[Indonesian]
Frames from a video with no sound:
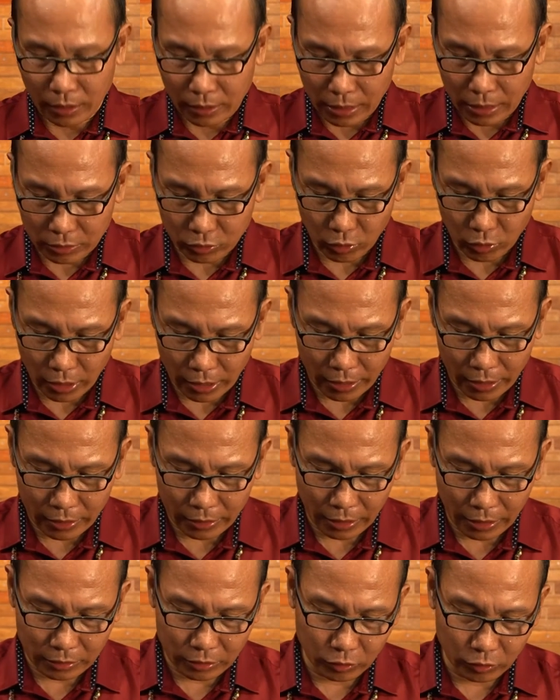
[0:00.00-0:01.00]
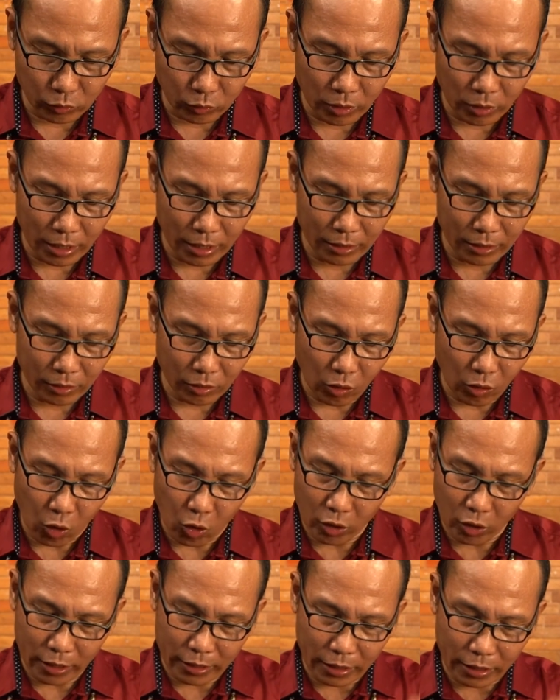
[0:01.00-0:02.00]
Nah, saudara yang dikasih Tuhan,
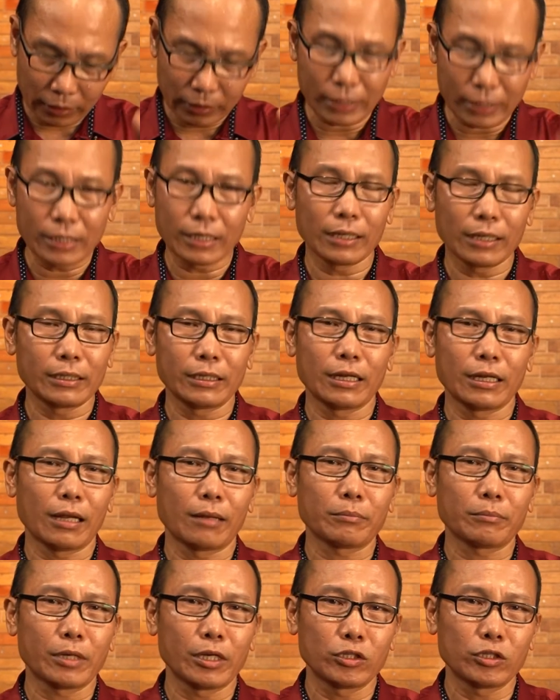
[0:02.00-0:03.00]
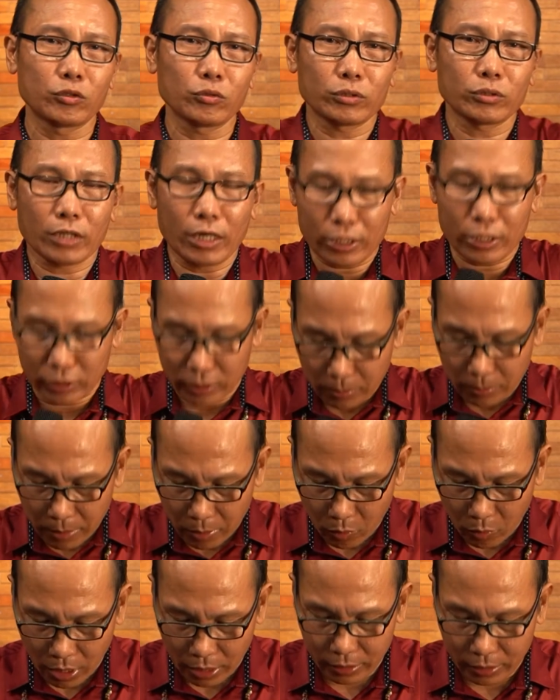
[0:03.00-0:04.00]
orang yang tinggal di dalam Kristus
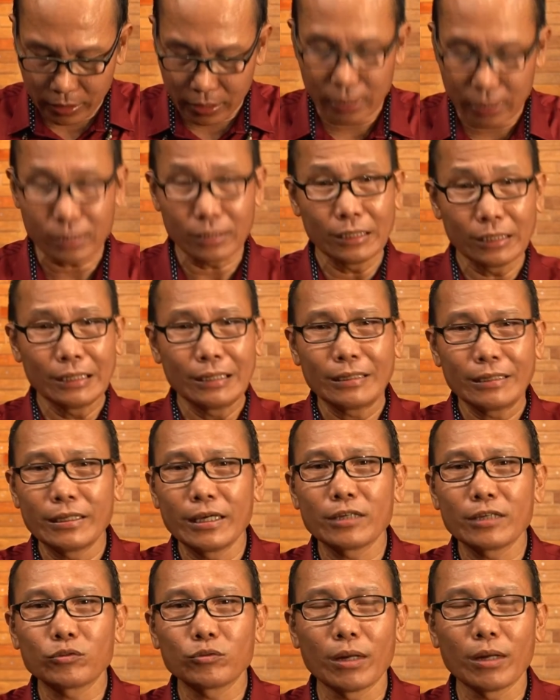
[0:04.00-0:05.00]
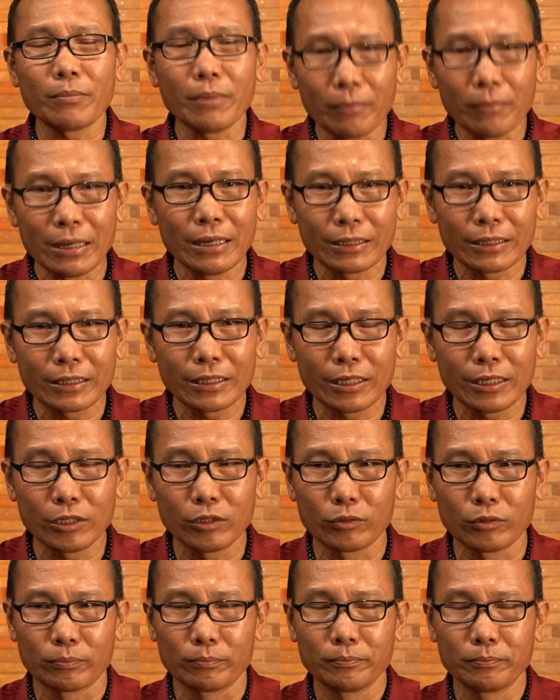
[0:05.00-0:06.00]
keistimewaan dia, dia sudah memiliki
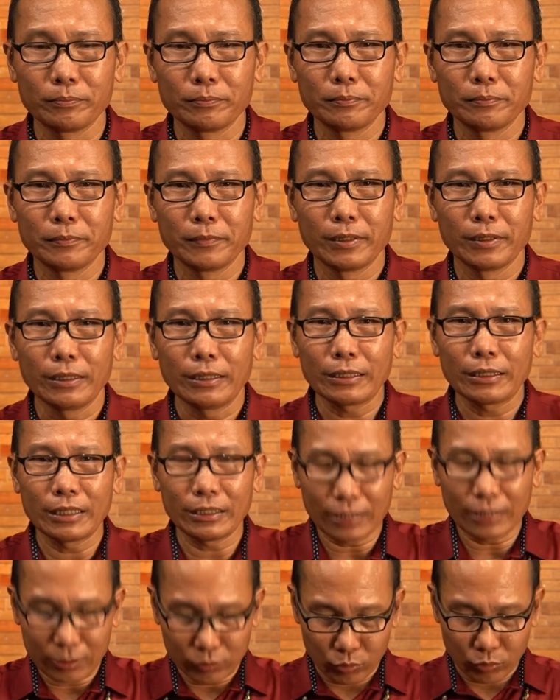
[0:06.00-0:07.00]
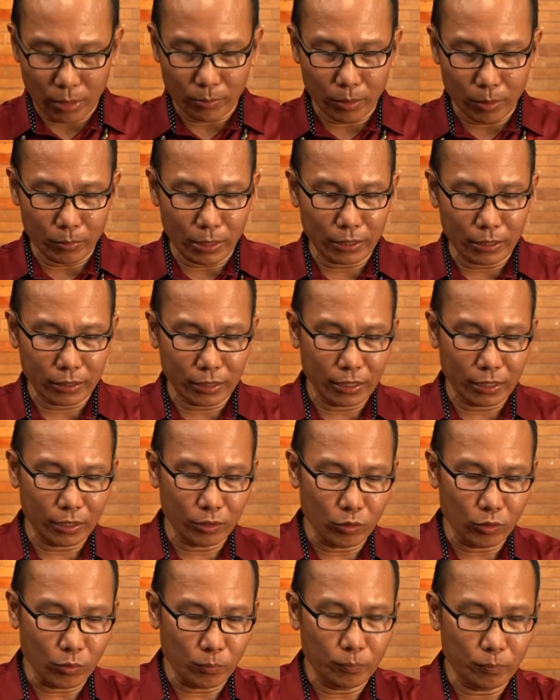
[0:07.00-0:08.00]
hidup. Kita sudah memiliki
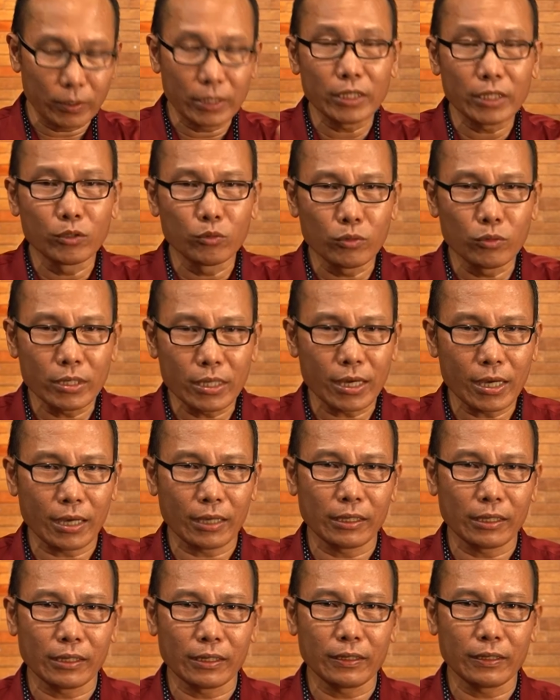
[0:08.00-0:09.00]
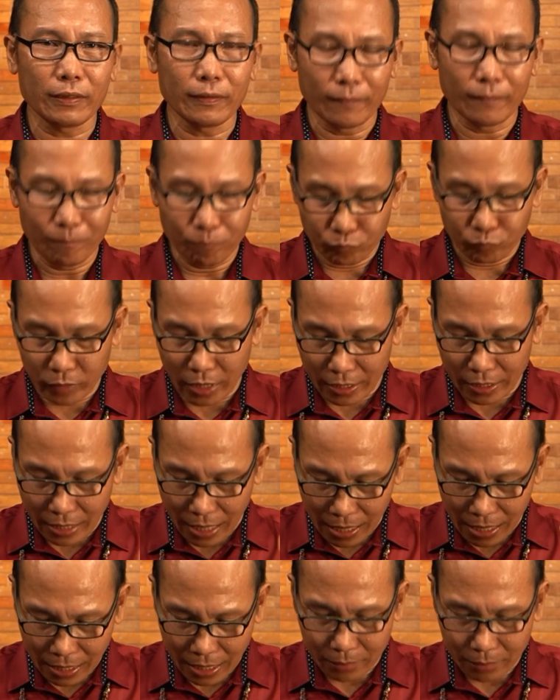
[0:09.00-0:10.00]
hidup di dunia ini dan
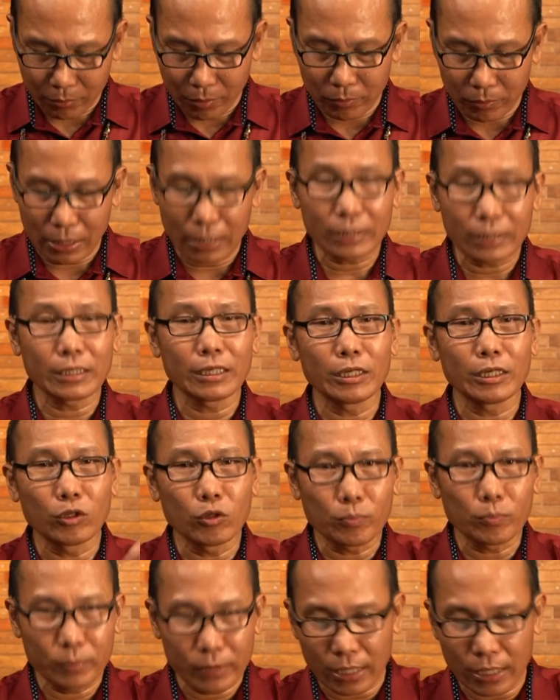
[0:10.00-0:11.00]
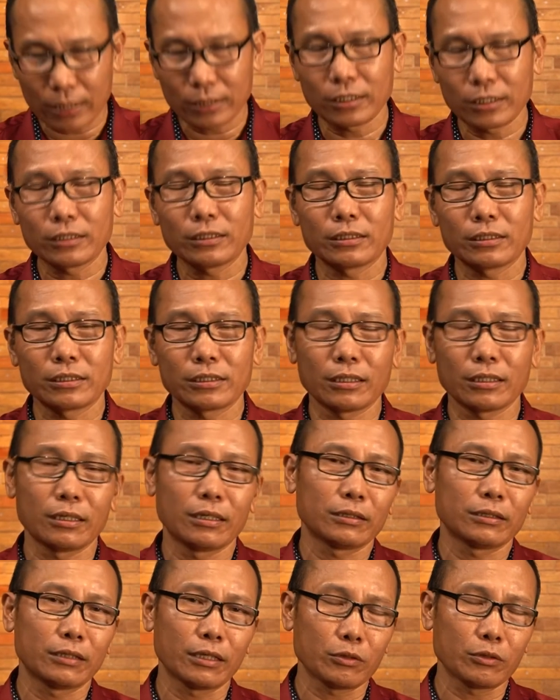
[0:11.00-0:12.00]
akan memiliki hidup yang
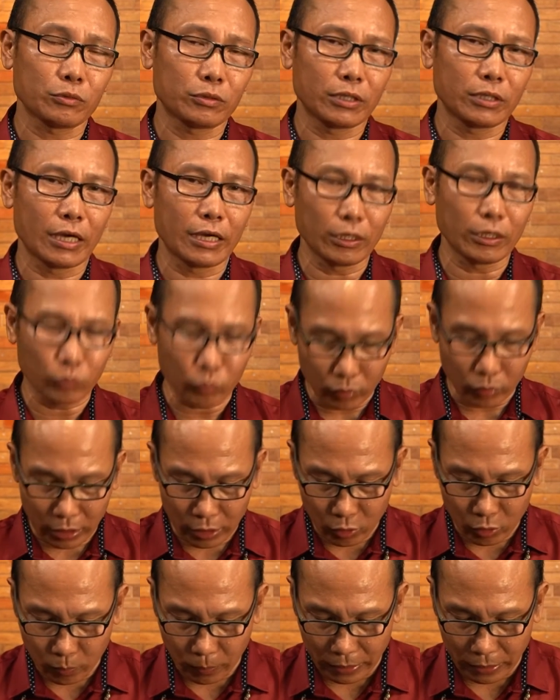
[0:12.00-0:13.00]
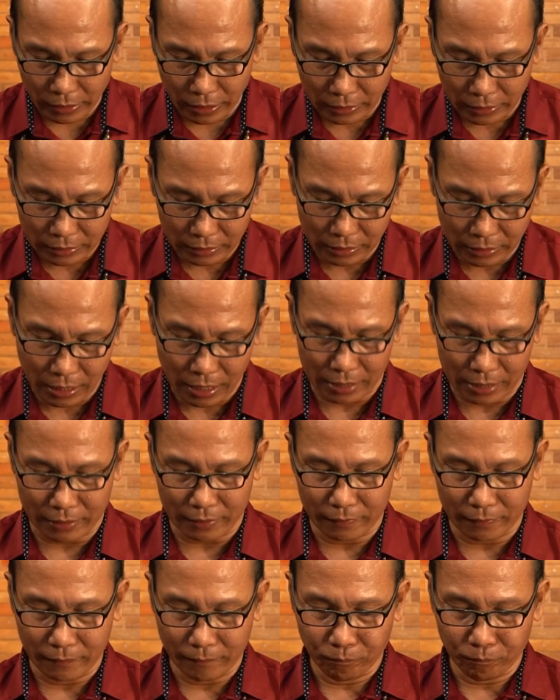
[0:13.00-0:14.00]
seterusnya yaitu kehidupan yang
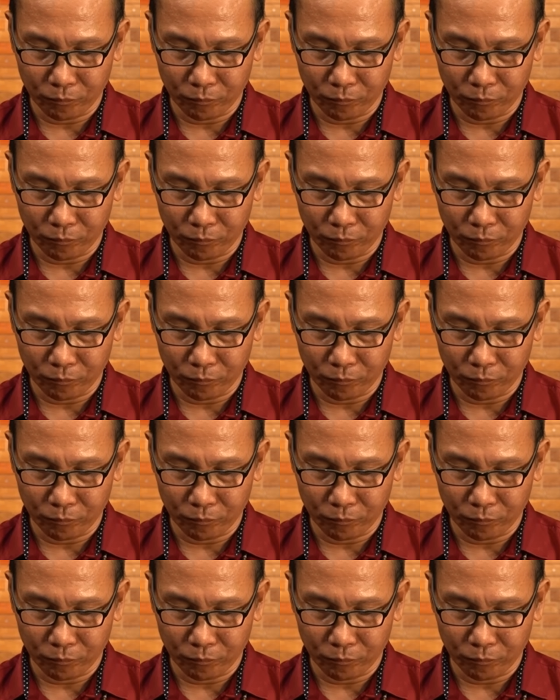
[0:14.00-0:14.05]
kekal.